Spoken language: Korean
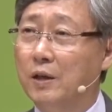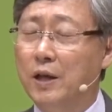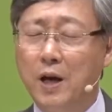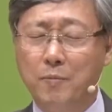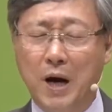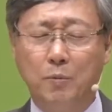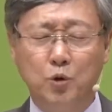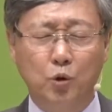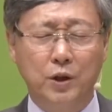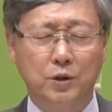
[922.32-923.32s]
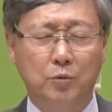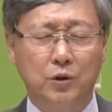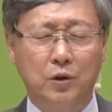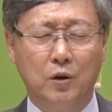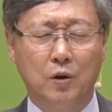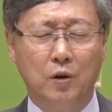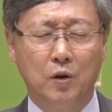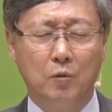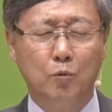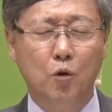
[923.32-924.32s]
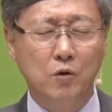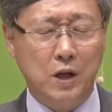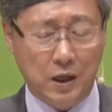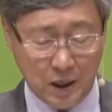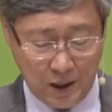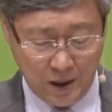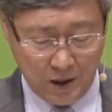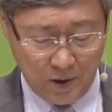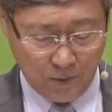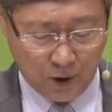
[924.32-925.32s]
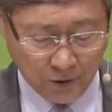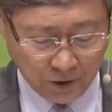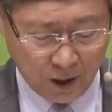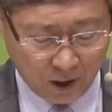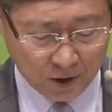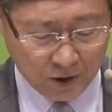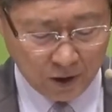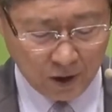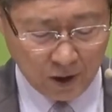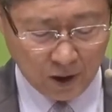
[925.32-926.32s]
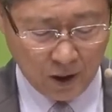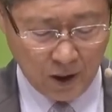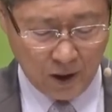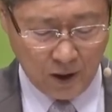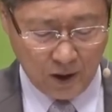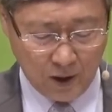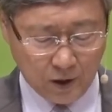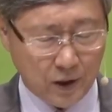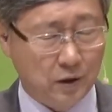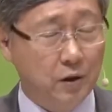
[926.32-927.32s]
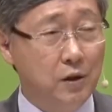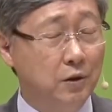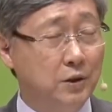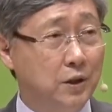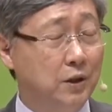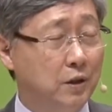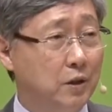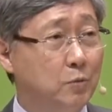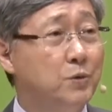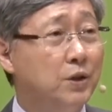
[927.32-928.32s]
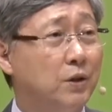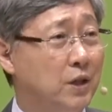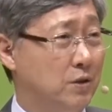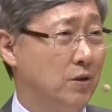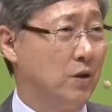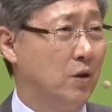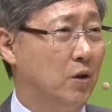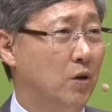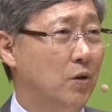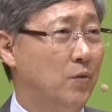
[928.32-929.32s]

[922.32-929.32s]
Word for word: 내 마음 속에서부터 무언가가 번개같이 이렇게 들려지는 음성이 있어요.